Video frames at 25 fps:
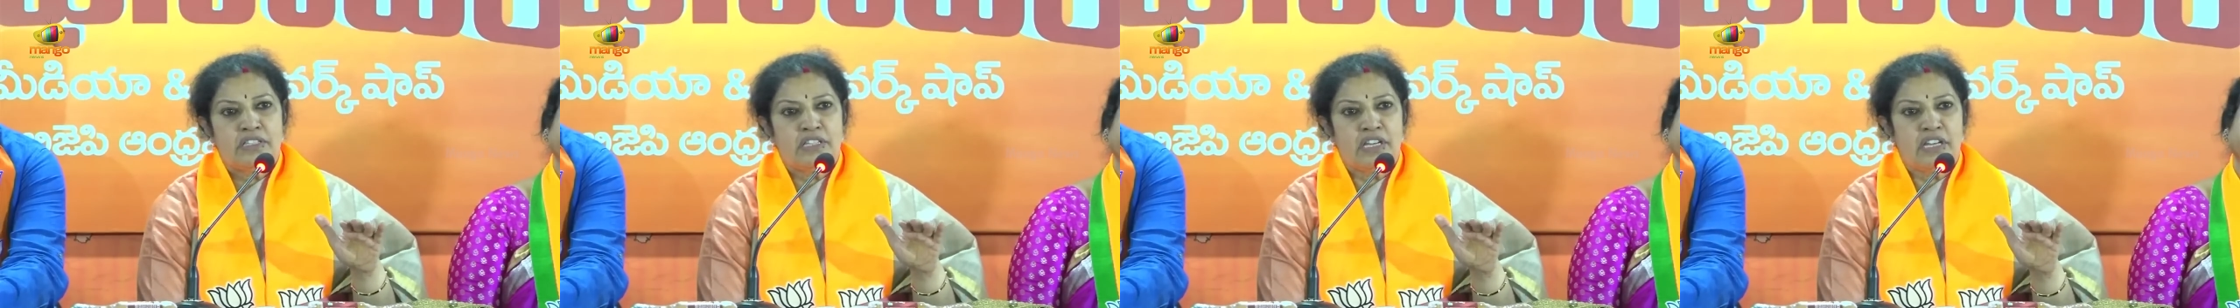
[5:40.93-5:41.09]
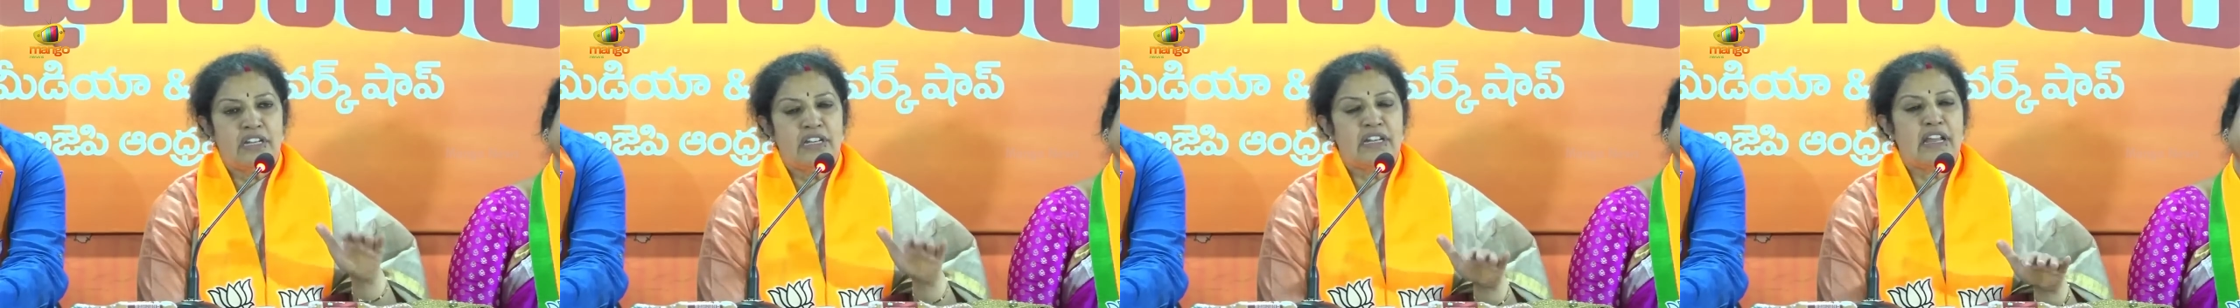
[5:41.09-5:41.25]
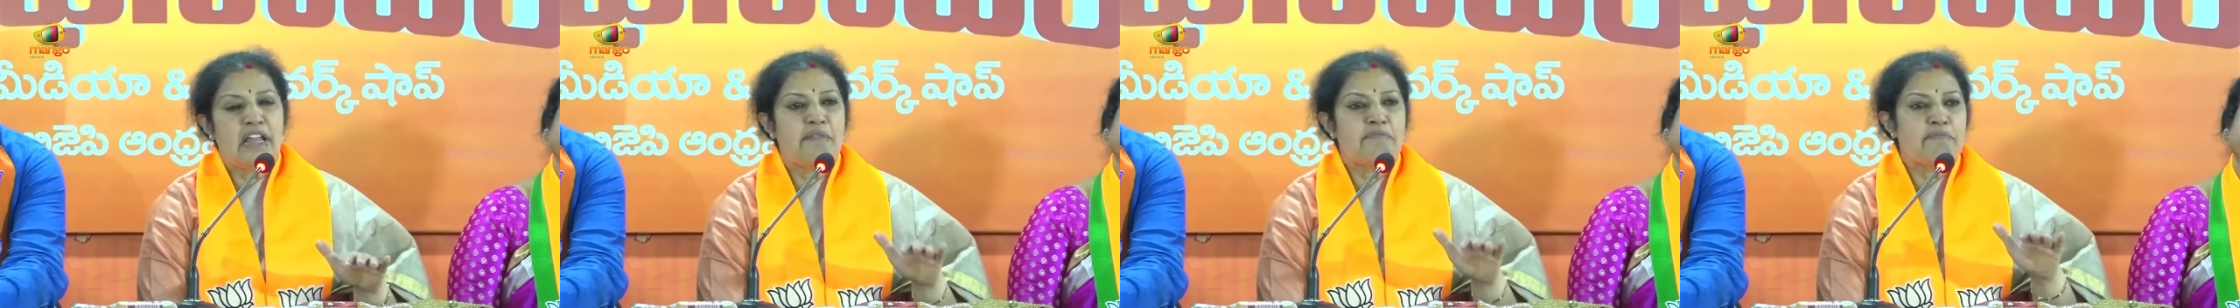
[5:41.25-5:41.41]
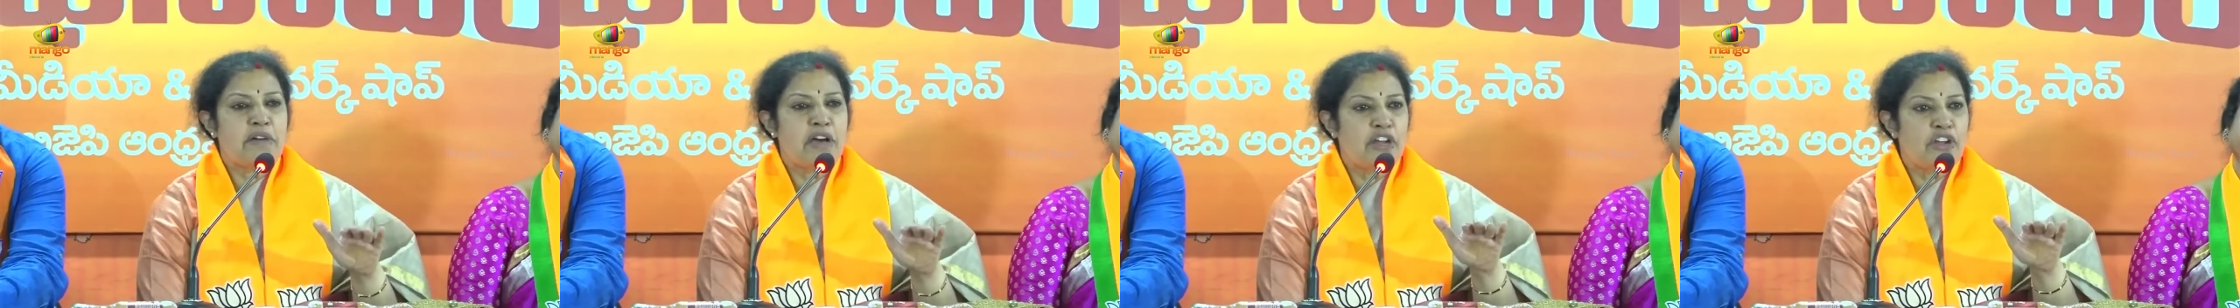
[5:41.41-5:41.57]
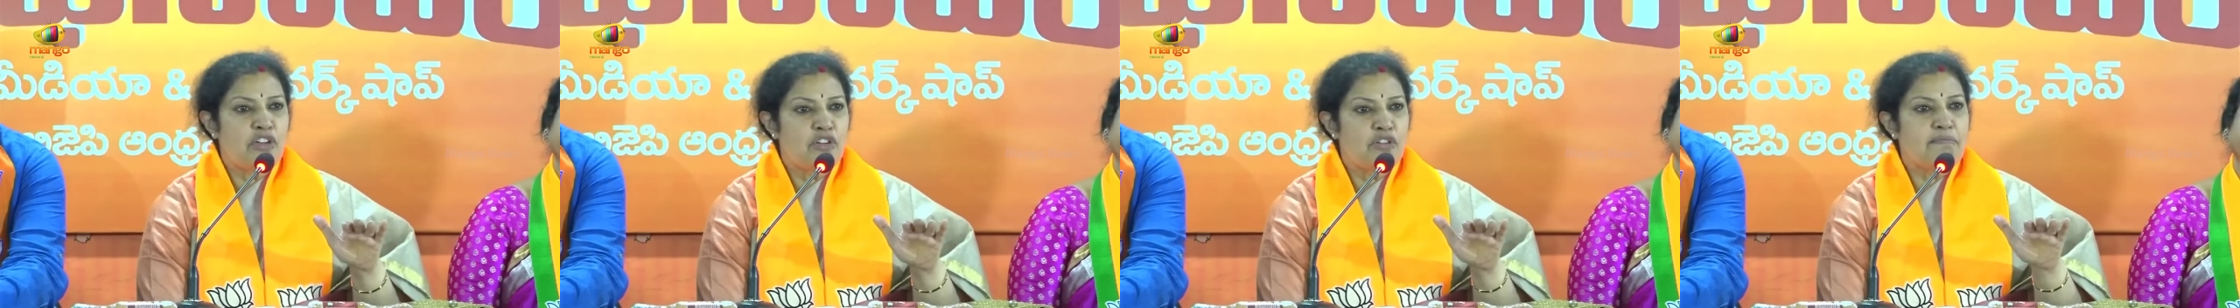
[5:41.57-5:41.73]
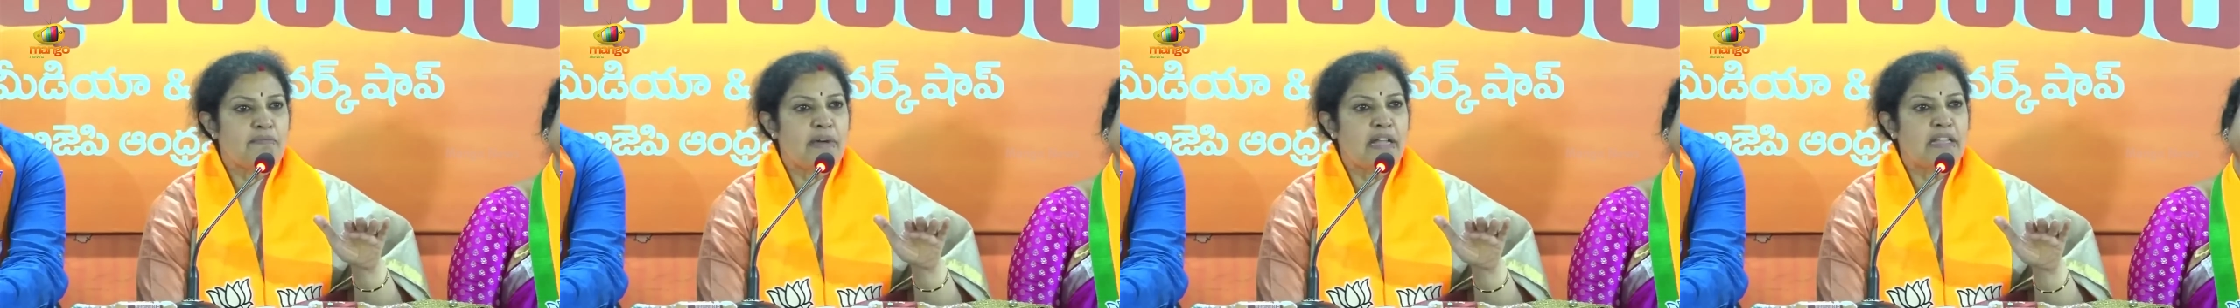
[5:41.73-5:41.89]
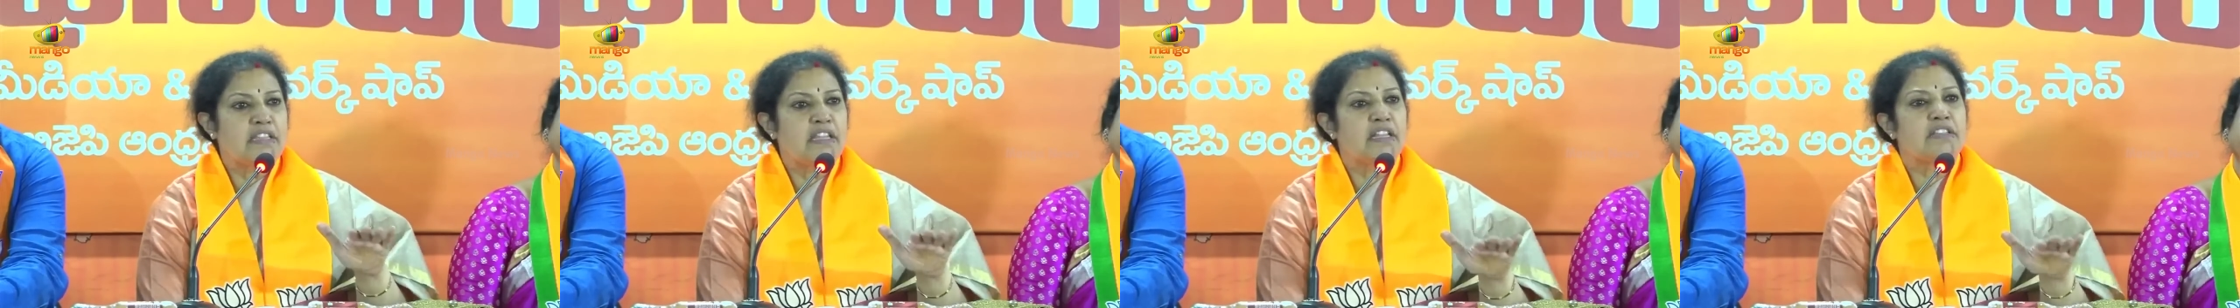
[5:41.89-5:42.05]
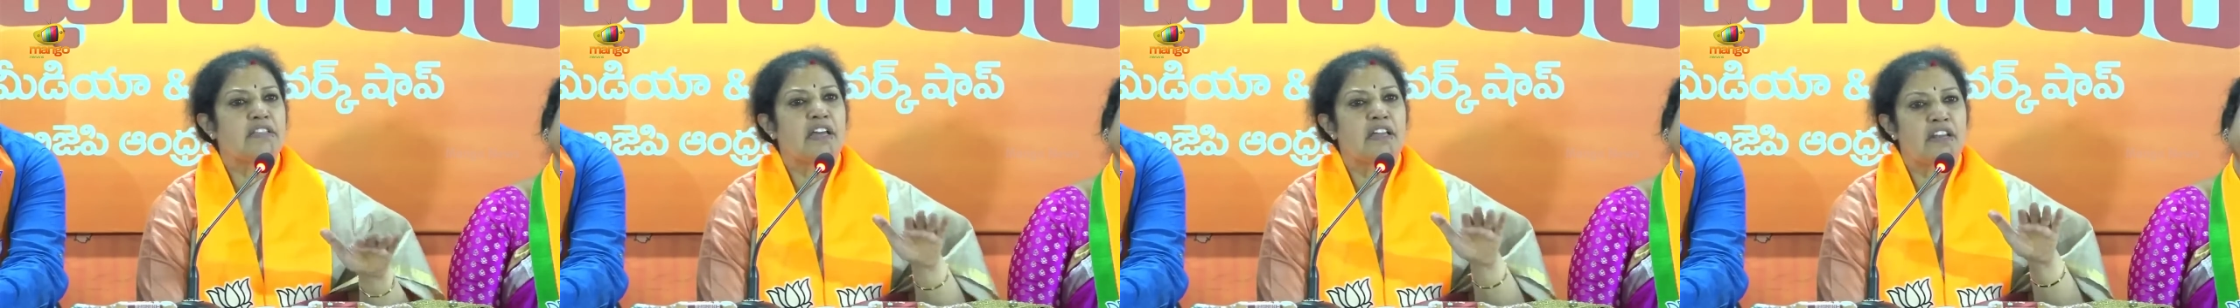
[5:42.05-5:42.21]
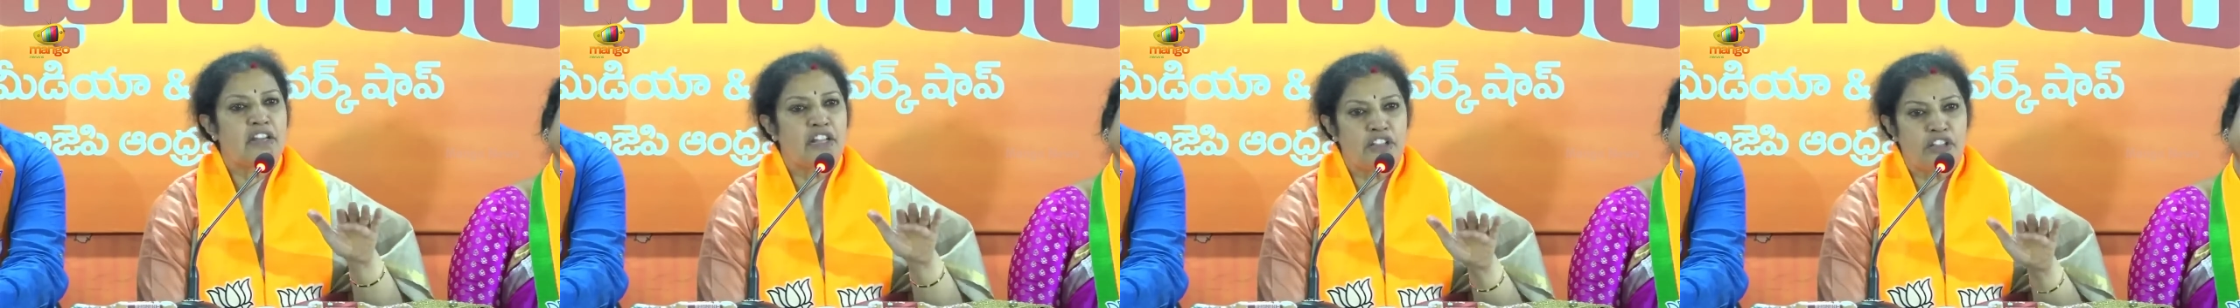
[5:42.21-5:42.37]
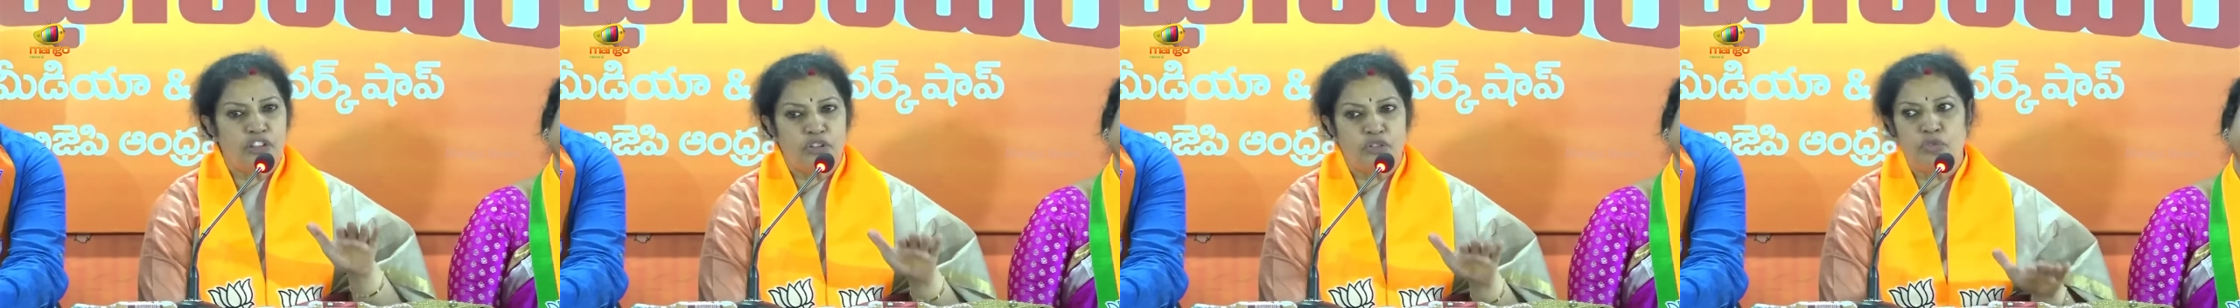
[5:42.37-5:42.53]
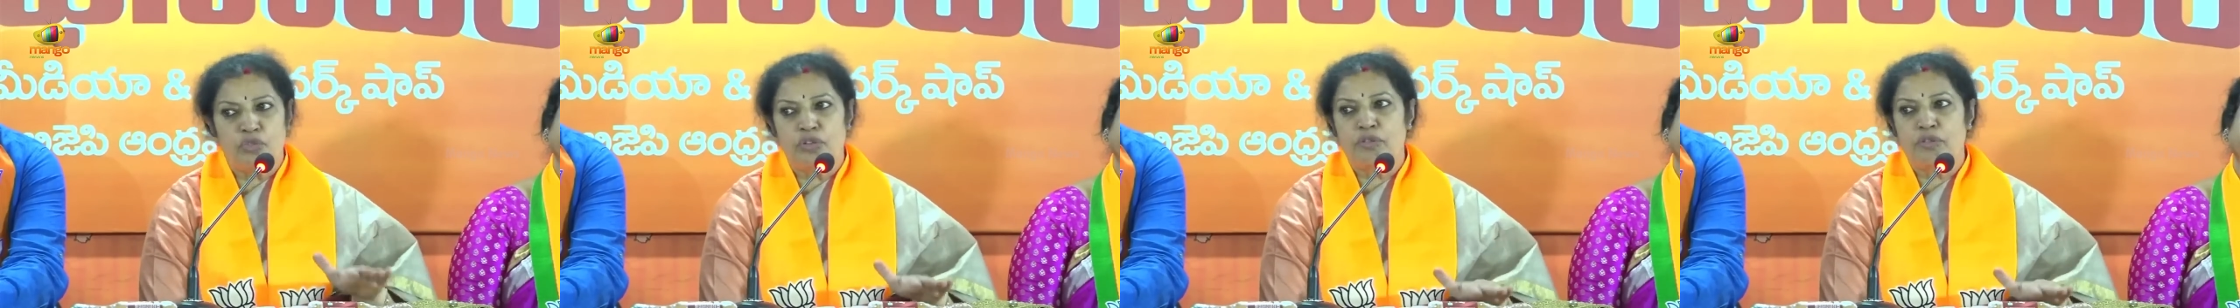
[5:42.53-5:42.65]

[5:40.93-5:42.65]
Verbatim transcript: చిన్న మరియు మధ్యతరగతి